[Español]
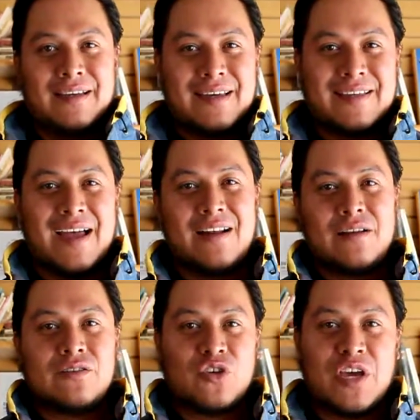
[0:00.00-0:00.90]
¿Qué tal?
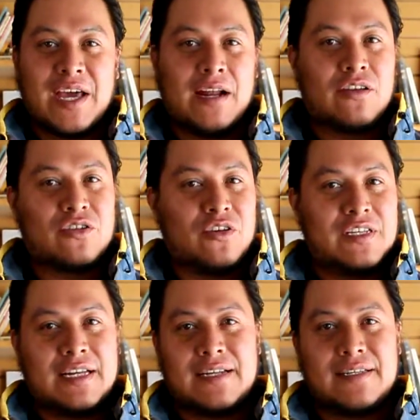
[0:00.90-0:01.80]
Soy Gerardo Solís
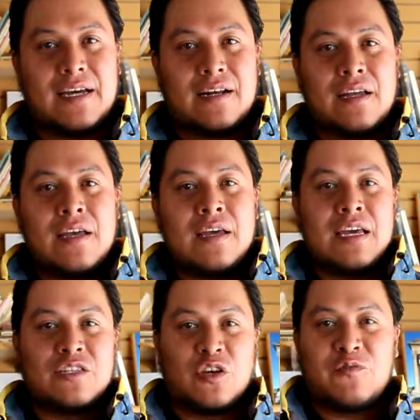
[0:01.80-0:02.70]
Salazar
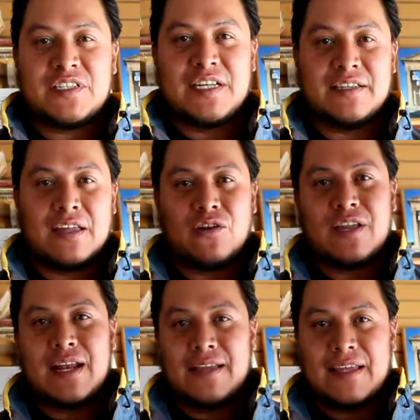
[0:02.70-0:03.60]
y soy facilitador
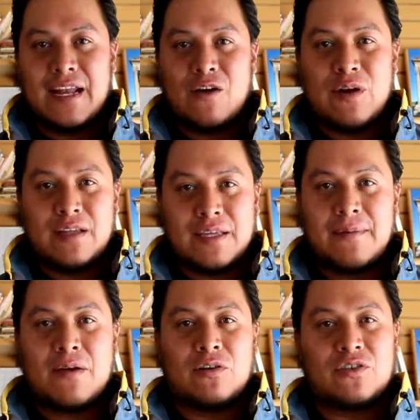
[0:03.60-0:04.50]
de la Telaula
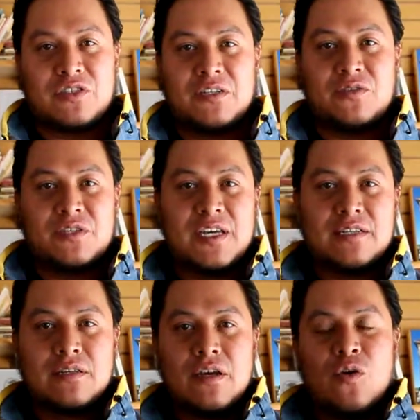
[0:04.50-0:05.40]
TV
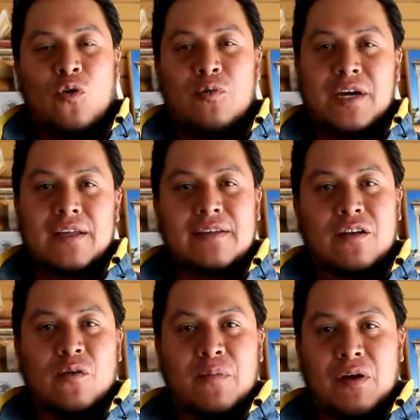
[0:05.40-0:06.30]
410 ubicada en el
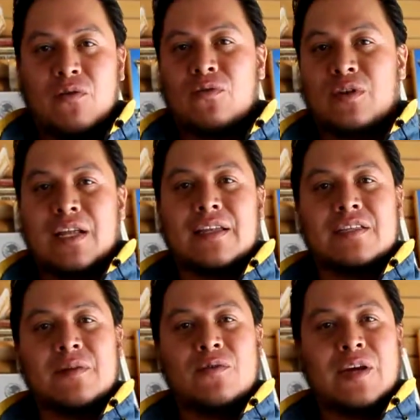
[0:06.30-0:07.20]
Complejo Cultural
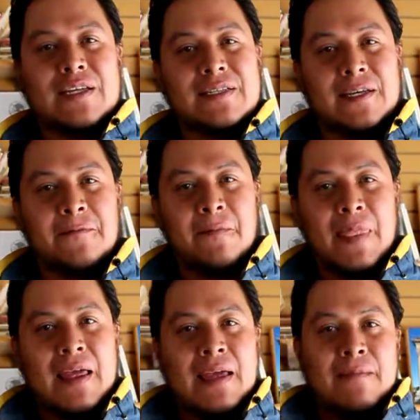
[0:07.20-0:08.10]
Texmeluquense.
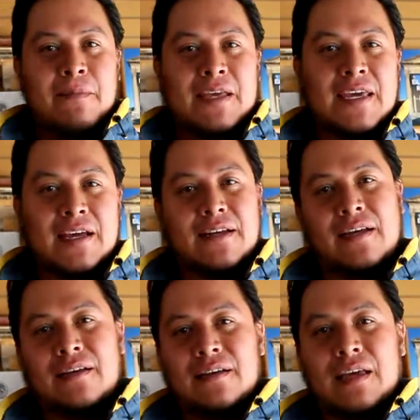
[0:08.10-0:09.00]
Mañana
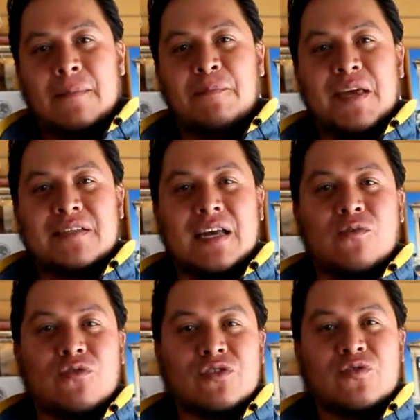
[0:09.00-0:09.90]
empieza el
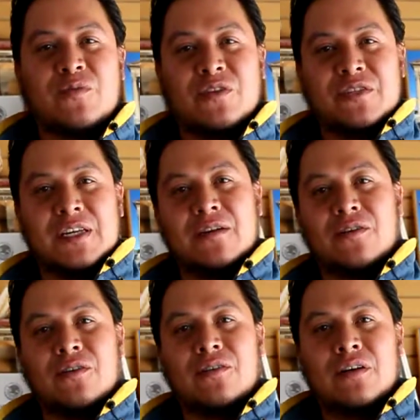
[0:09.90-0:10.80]
curso número
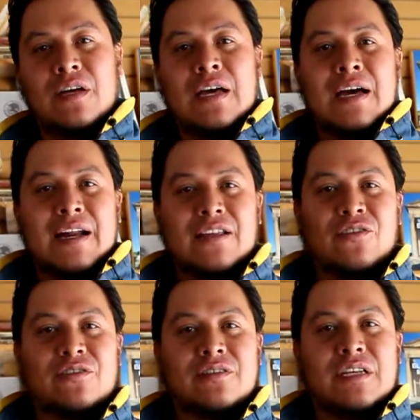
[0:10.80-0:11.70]
5,
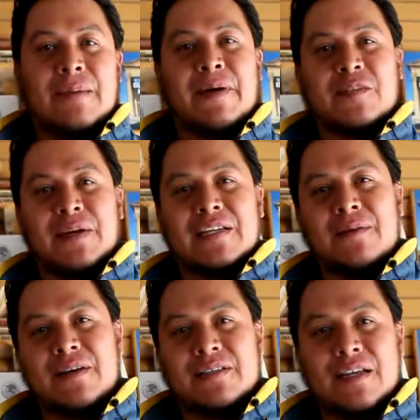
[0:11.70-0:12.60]
Retos y
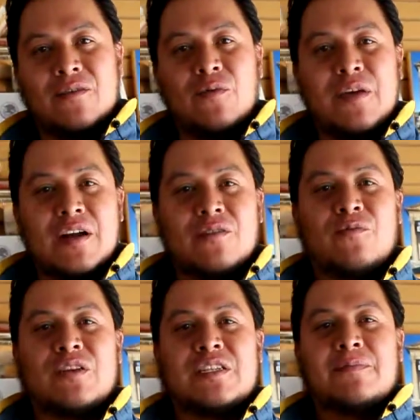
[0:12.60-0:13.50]
Perspectivas del Gobierno
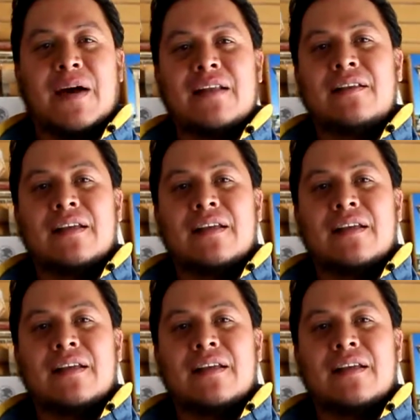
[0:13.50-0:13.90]
Municipal